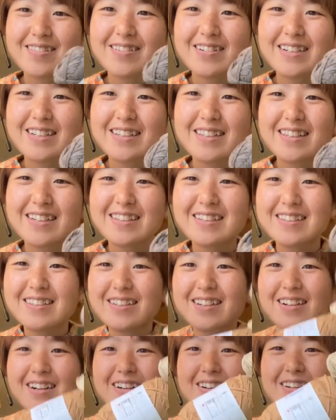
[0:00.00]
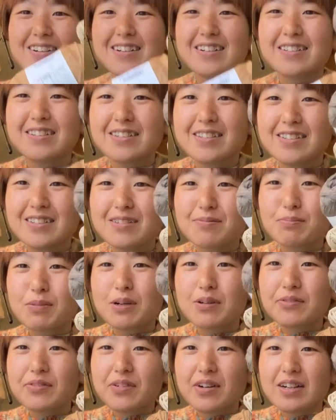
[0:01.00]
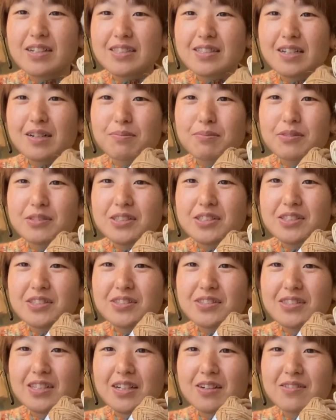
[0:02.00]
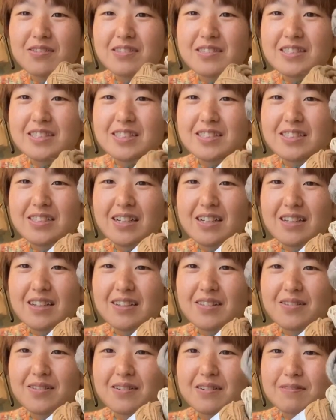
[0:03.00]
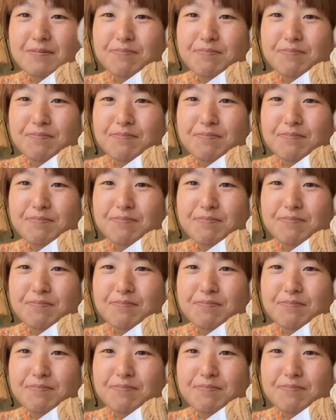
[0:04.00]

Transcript: これだったらまあお母さんもうちょっとで60だけど